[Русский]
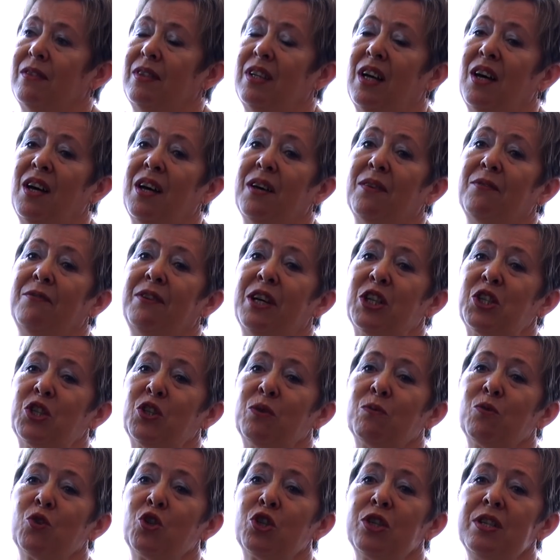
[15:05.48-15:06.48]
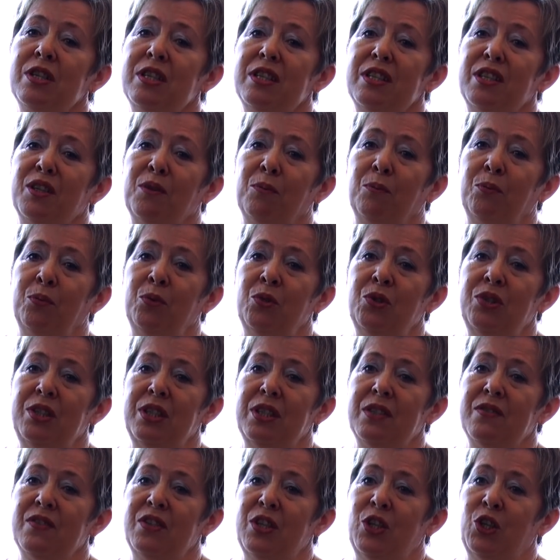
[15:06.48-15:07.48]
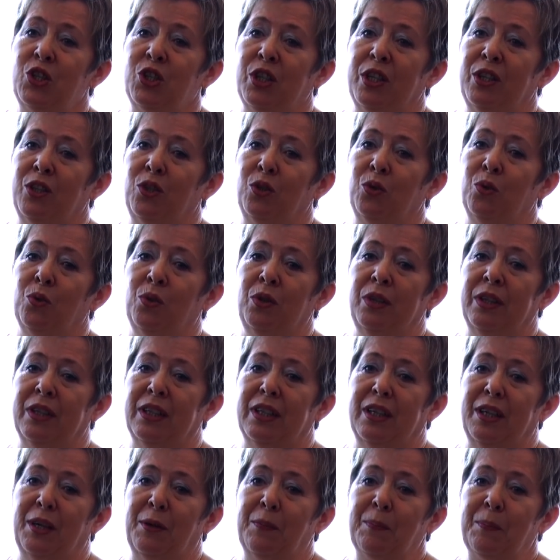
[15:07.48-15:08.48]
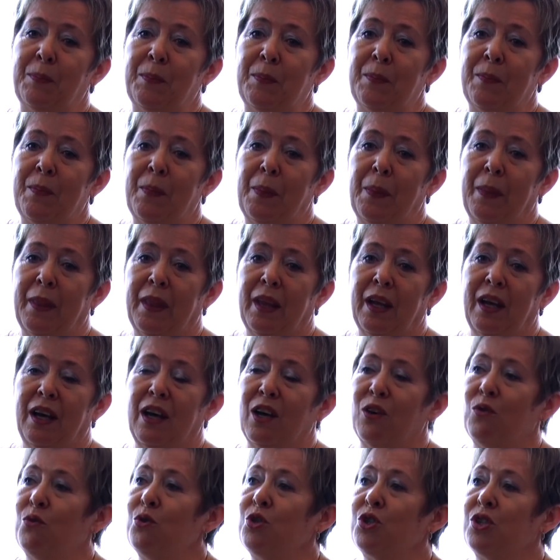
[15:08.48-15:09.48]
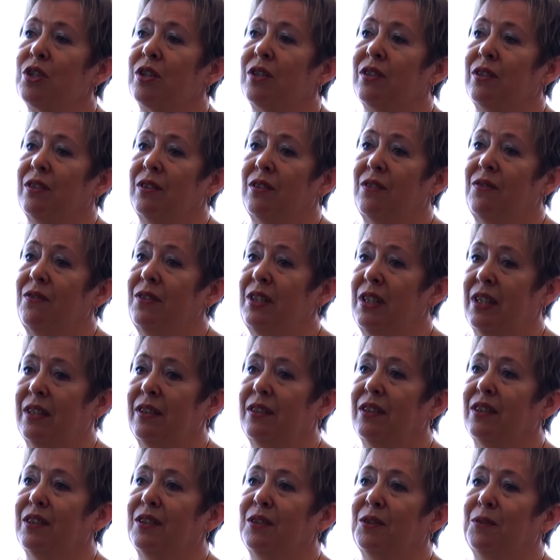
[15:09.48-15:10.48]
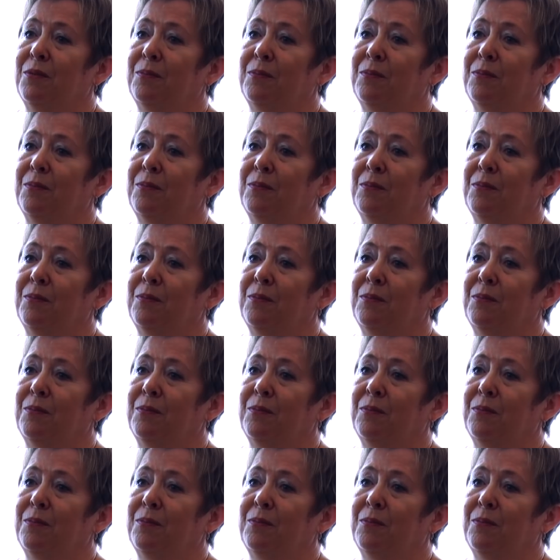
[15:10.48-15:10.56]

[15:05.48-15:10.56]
на вашем жизненном пути встречать только хороших, верных